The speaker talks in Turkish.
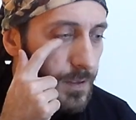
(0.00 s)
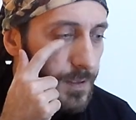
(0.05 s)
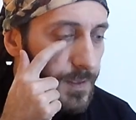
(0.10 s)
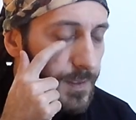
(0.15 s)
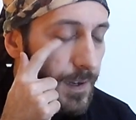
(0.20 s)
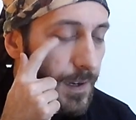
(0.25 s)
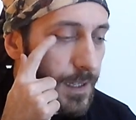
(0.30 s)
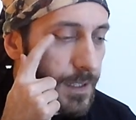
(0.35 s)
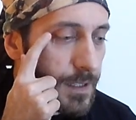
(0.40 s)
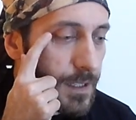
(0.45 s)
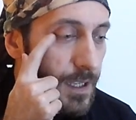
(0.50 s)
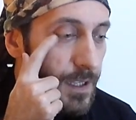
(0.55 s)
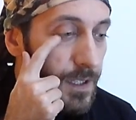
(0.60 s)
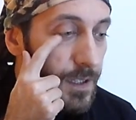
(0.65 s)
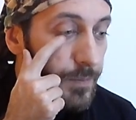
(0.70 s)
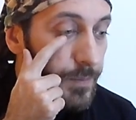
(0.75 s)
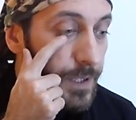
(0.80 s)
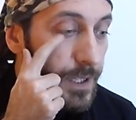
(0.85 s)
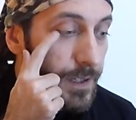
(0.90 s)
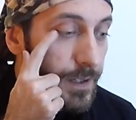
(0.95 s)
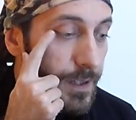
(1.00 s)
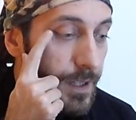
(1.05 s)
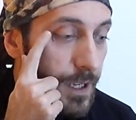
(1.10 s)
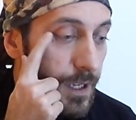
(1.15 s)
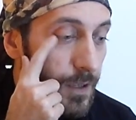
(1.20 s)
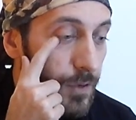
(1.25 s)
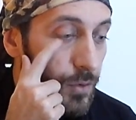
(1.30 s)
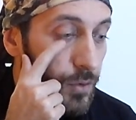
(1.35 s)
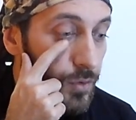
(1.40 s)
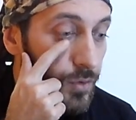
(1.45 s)
saat gece
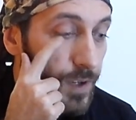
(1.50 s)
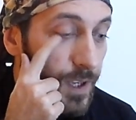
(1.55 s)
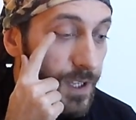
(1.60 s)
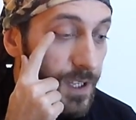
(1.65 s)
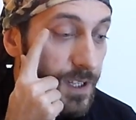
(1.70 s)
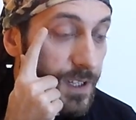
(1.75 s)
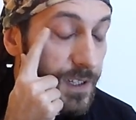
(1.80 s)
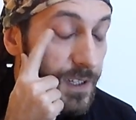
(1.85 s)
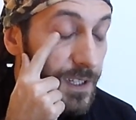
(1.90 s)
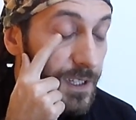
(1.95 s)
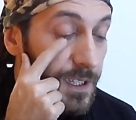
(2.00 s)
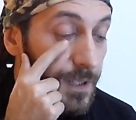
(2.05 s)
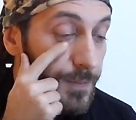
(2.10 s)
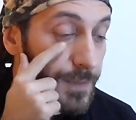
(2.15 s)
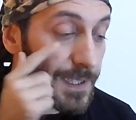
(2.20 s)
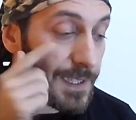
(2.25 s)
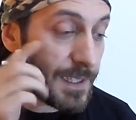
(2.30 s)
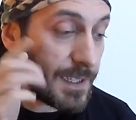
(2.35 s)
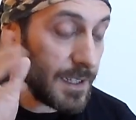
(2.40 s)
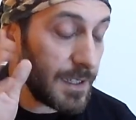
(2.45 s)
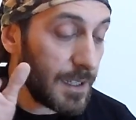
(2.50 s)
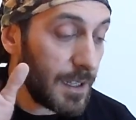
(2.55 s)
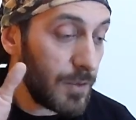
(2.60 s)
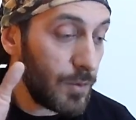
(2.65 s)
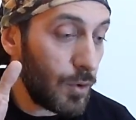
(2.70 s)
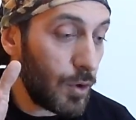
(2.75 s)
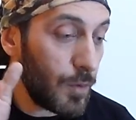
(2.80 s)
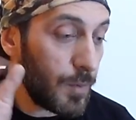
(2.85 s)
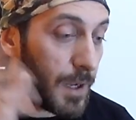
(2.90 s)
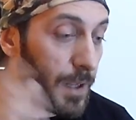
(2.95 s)
1'de günün rengi gri demiş. Sıradan
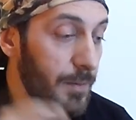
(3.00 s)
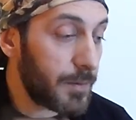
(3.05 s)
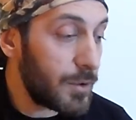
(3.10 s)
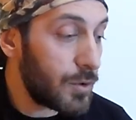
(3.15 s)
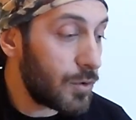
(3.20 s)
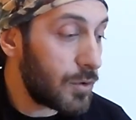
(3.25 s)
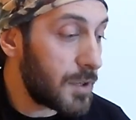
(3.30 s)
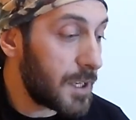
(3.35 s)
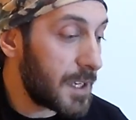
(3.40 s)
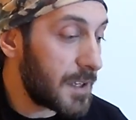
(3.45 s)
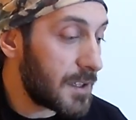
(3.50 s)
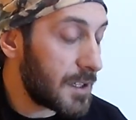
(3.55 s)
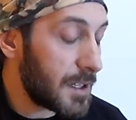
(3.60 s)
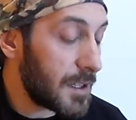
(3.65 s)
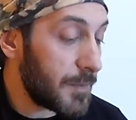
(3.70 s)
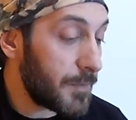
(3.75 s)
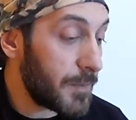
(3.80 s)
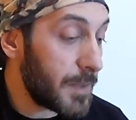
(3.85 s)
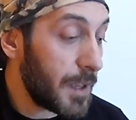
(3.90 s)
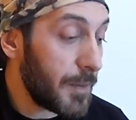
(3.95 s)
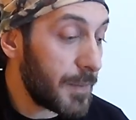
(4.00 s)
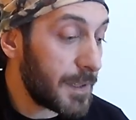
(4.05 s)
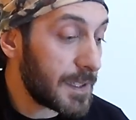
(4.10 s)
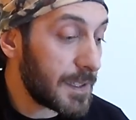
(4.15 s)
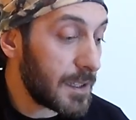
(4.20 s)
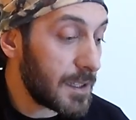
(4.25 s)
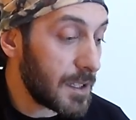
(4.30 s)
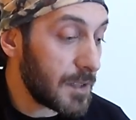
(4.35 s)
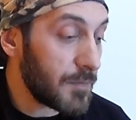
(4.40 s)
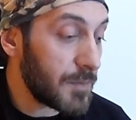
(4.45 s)
normal bir gün geçirdim diye
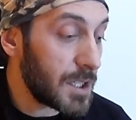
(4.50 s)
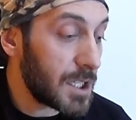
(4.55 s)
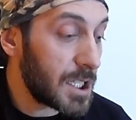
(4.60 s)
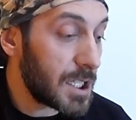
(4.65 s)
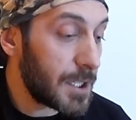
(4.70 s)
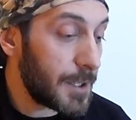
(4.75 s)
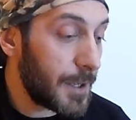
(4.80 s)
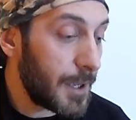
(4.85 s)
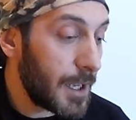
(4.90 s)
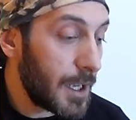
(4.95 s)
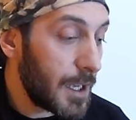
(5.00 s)
mesaj atmış.